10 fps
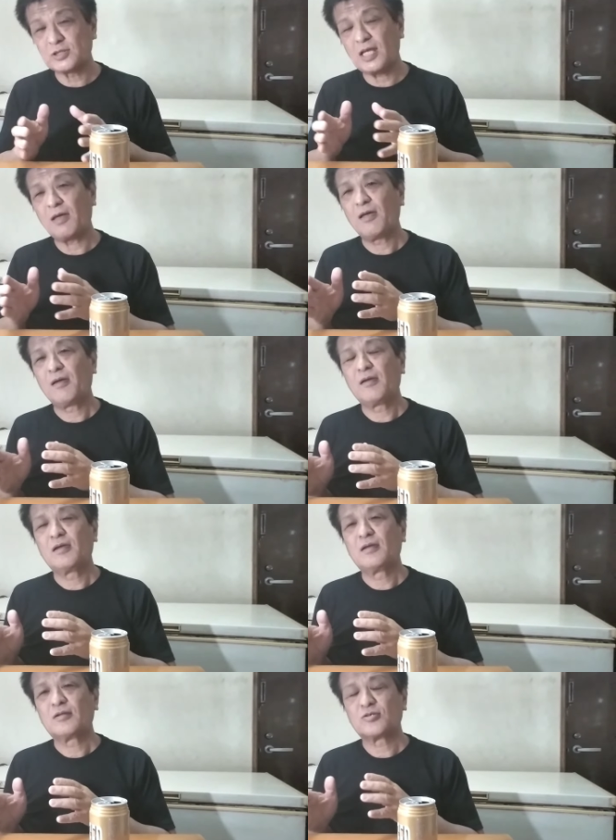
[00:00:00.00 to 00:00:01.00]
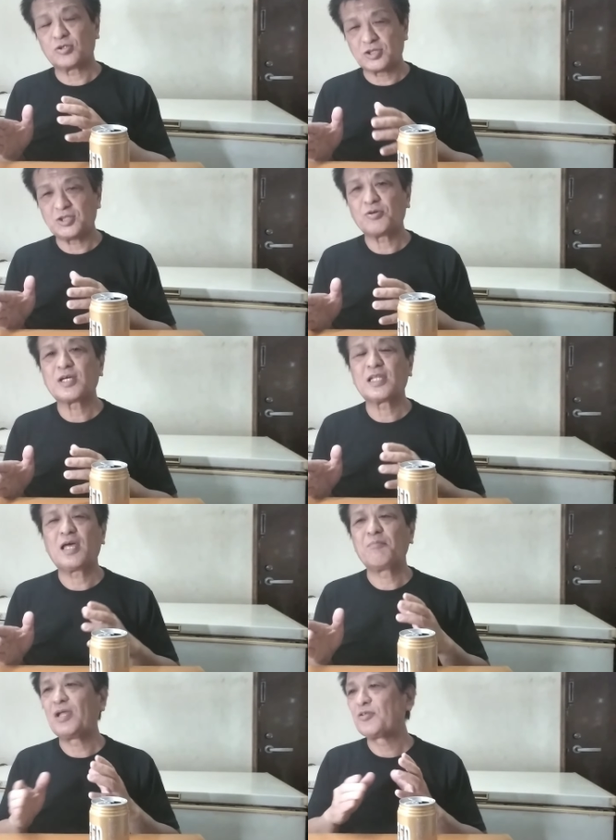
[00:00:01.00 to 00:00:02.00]
走して、そっちのけ
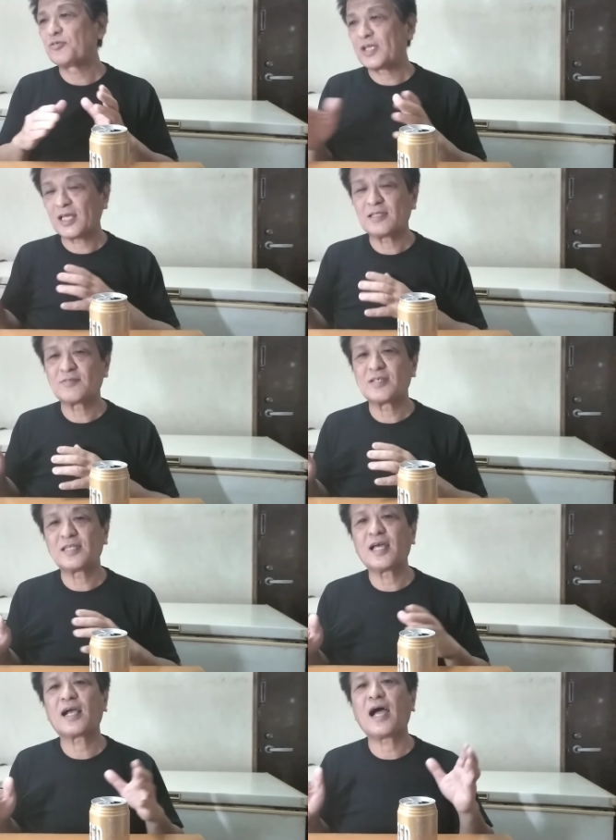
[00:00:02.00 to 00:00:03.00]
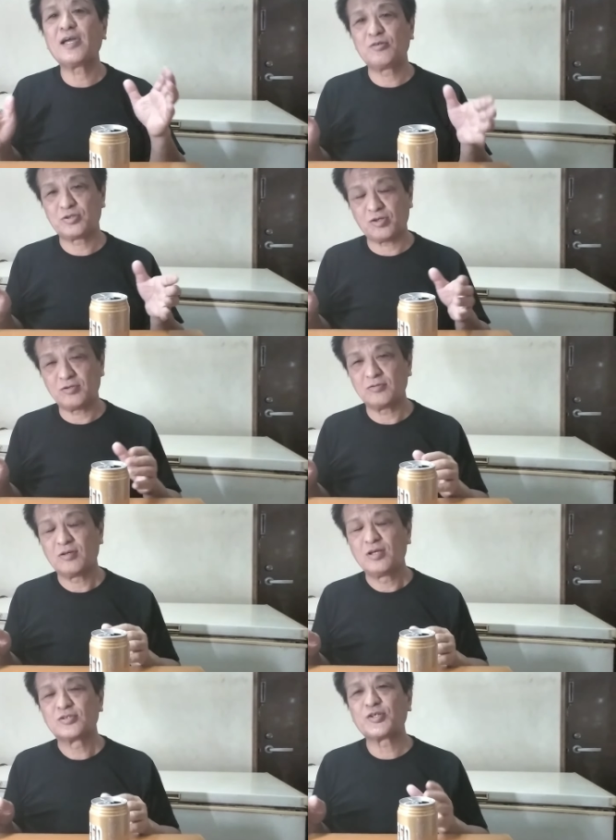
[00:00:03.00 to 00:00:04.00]
で弁当投げ捨てて帰る人いる。
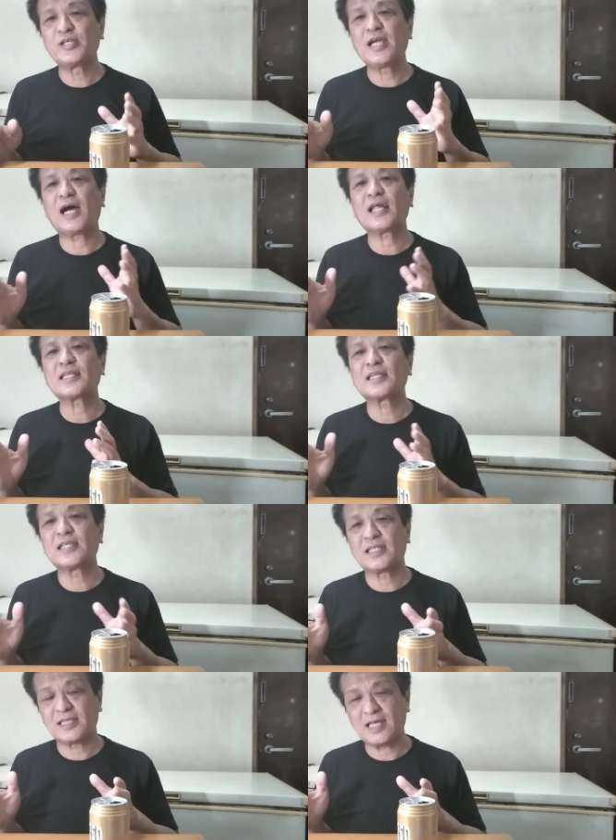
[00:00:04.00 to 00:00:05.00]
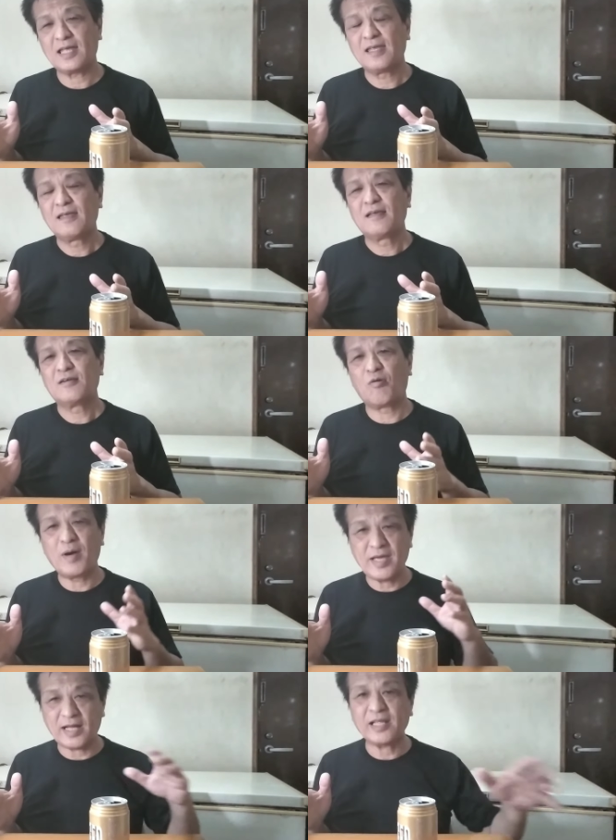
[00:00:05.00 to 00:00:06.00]
それに腹立ててて、お
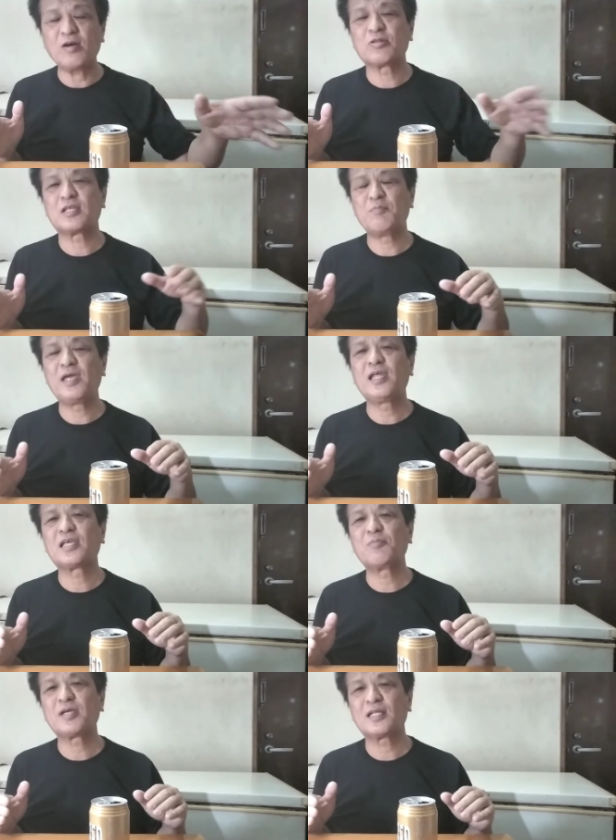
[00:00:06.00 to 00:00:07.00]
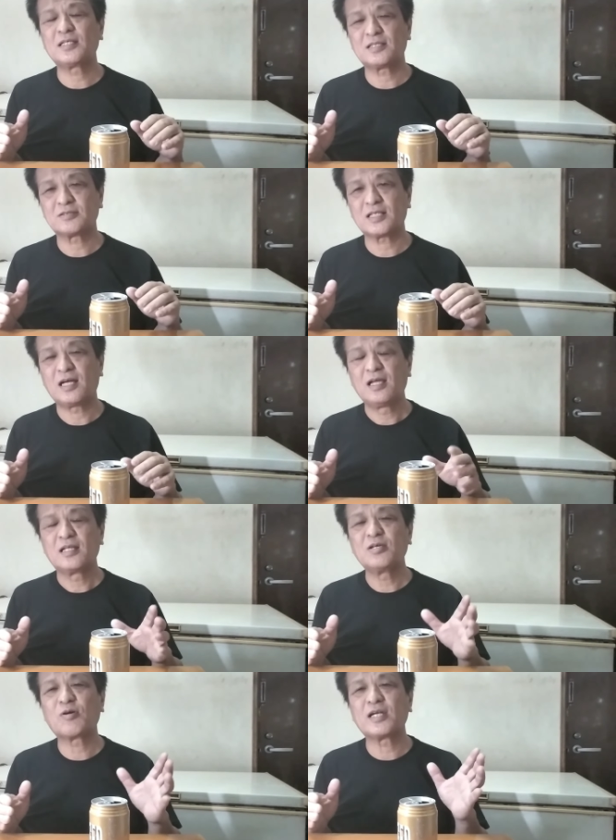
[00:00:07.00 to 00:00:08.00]
前やれよって命令もいけないじゃないですか。
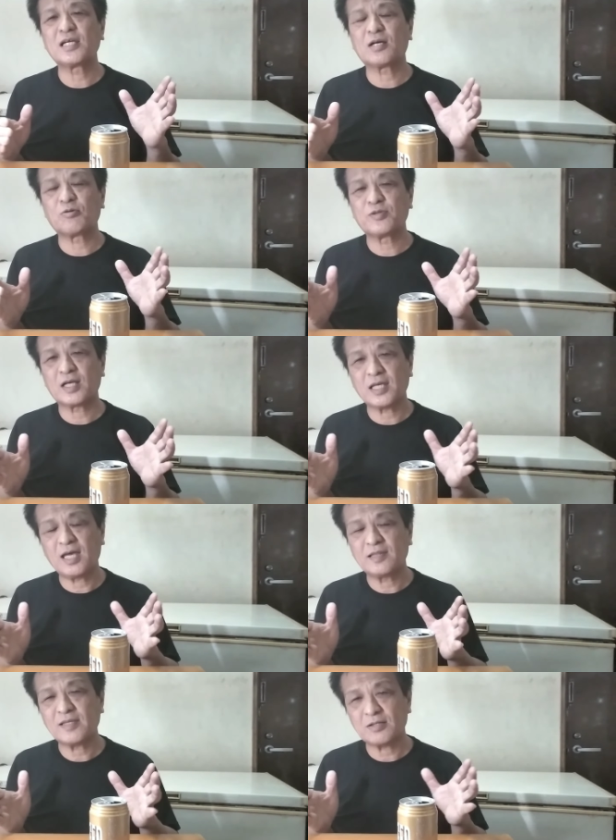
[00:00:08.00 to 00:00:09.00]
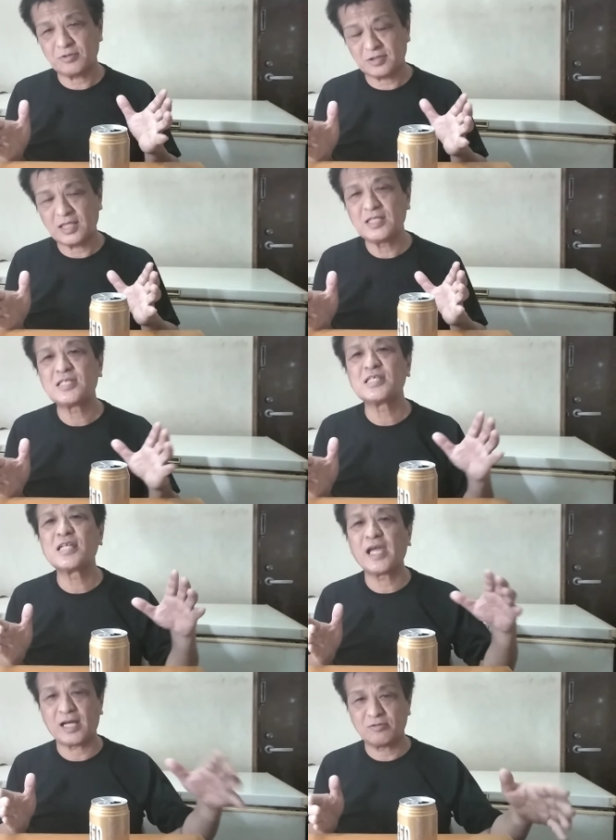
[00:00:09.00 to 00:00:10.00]
で、お金がこんだけなくって必
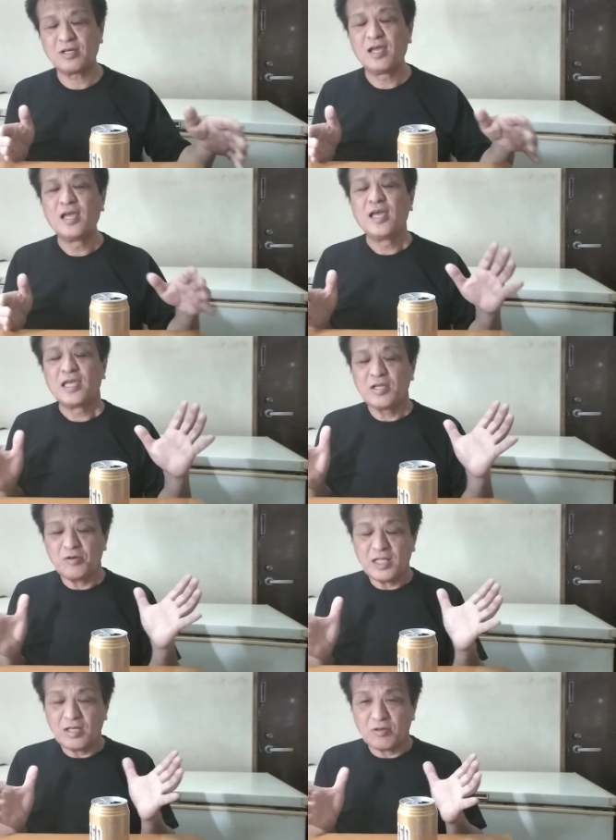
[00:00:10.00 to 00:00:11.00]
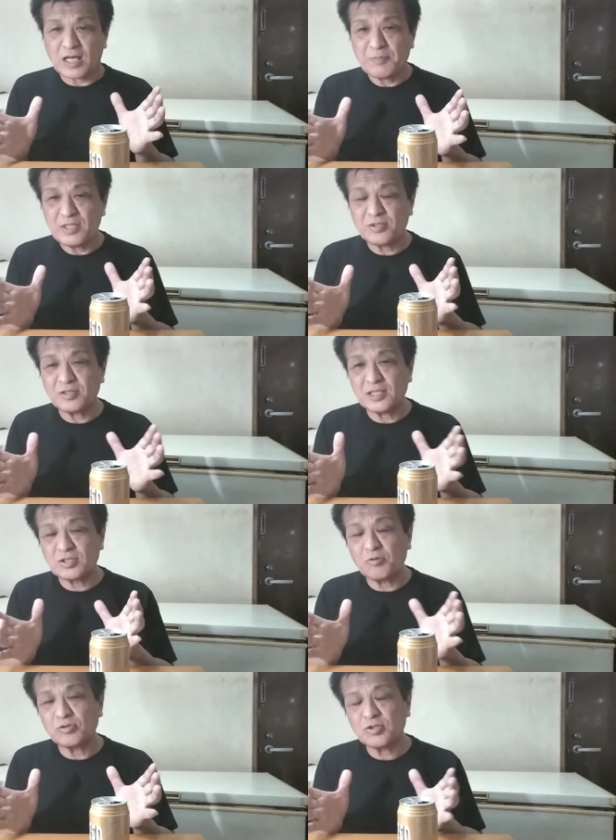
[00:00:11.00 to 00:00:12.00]
死でやる。いろんなのを紙一重で
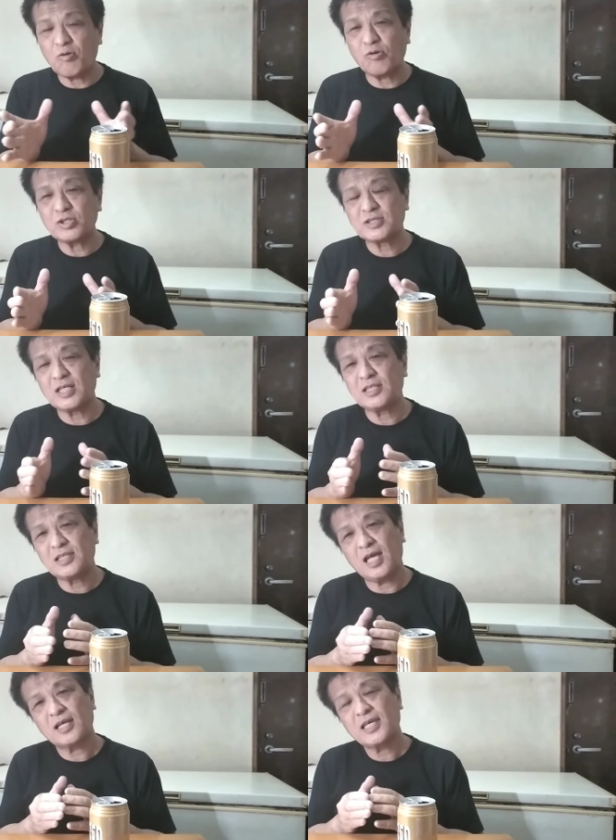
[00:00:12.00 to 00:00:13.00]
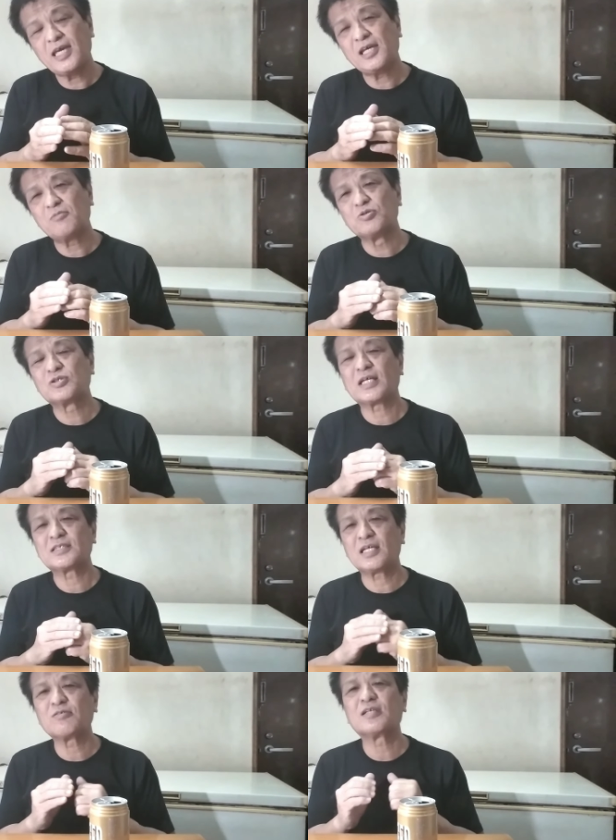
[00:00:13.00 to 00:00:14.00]
総合していって経営の
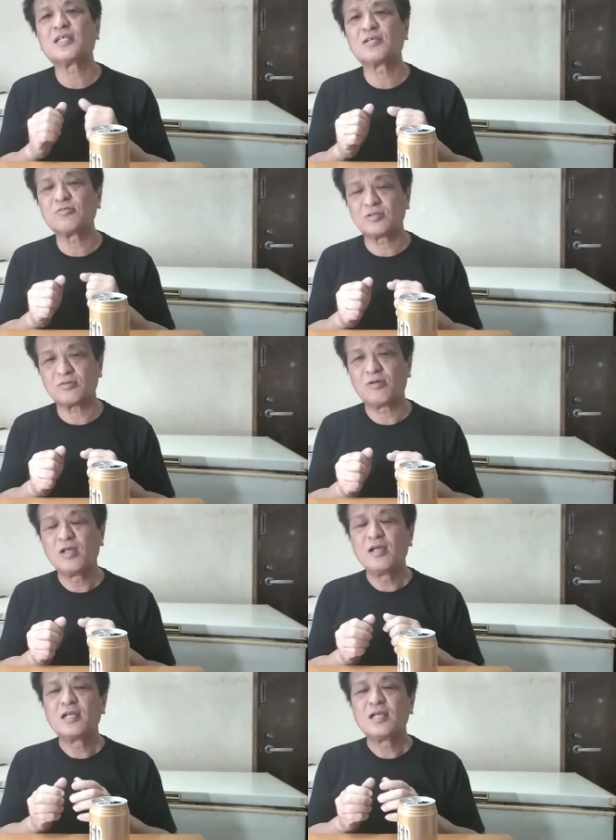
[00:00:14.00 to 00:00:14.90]
難しさのが出てくるんですよ。